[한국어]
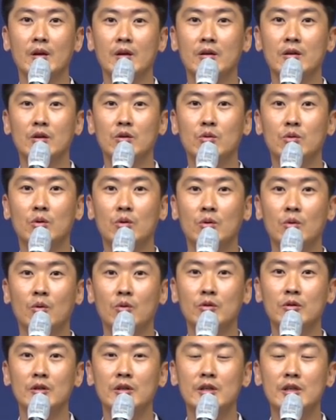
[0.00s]
그리고
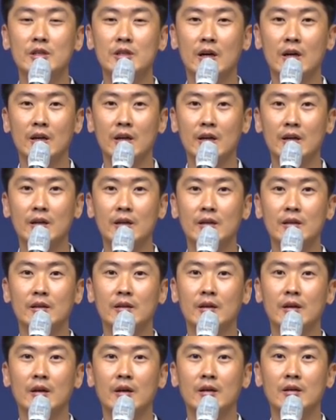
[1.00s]
오늘 2장에는
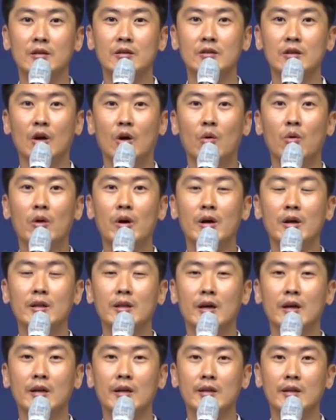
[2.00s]
그 여호와의 날에